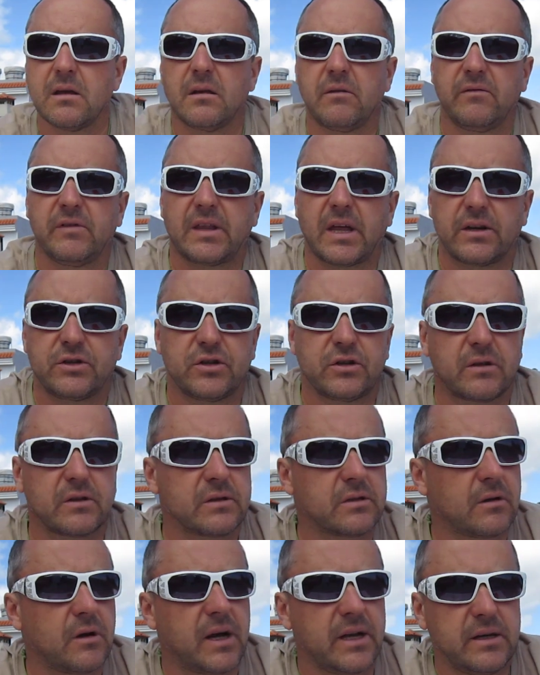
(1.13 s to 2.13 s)
Witajcie
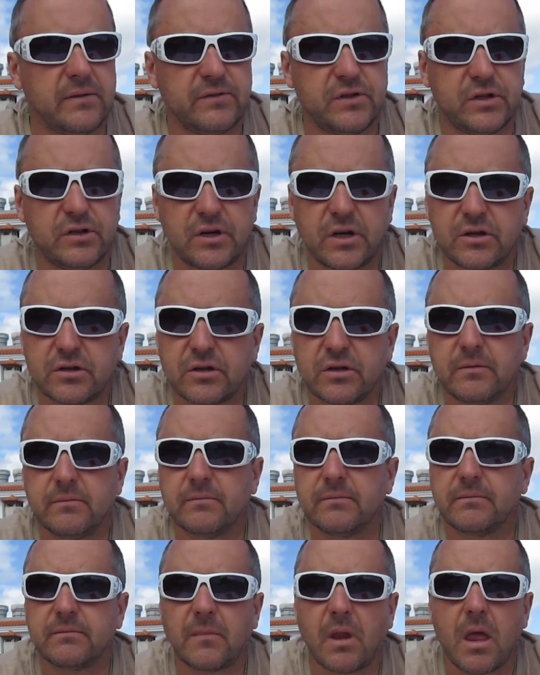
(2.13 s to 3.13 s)
drodzy kochani, w
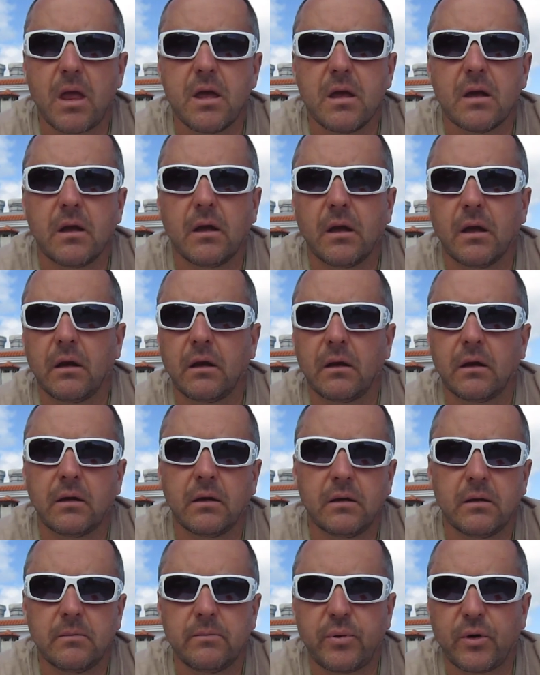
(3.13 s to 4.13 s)
dzisiejszym
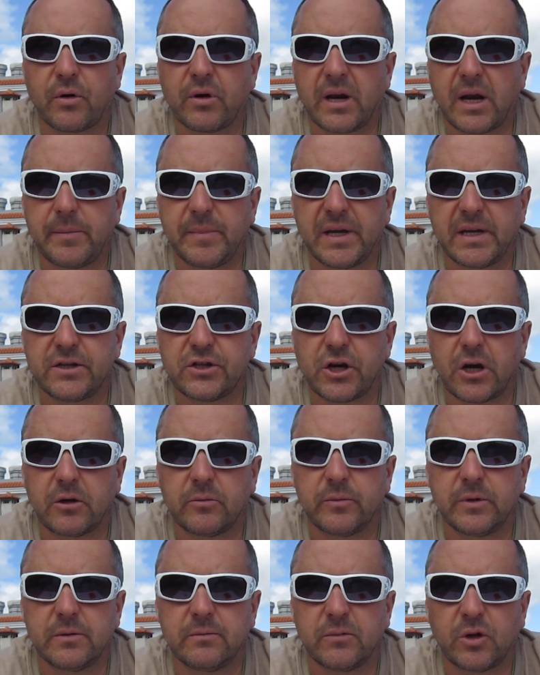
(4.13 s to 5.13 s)
e, programie
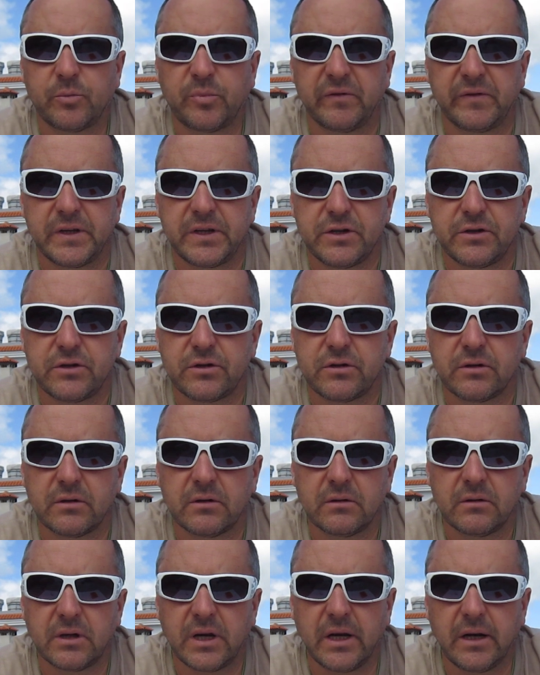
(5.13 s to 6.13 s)
chciałbym opowiedzieć
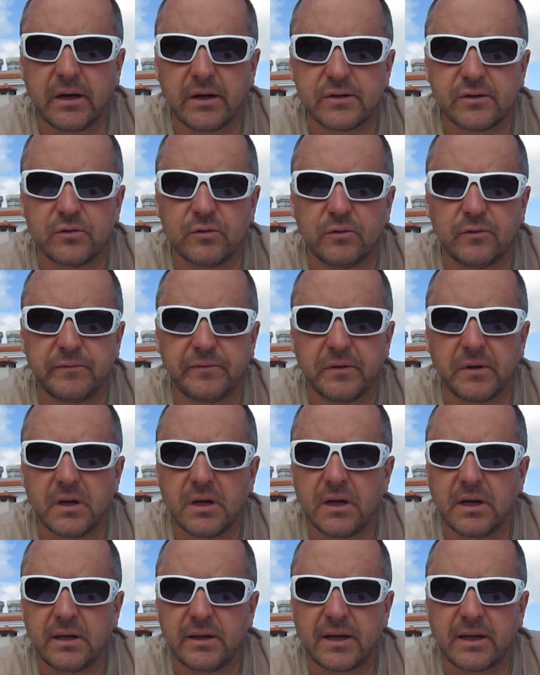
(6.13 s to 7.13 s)
e, kilka słów
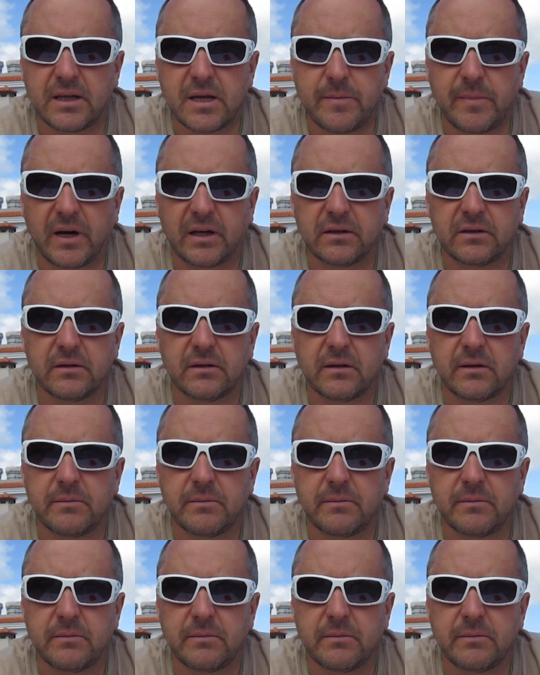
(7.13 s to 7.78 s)
na temat e,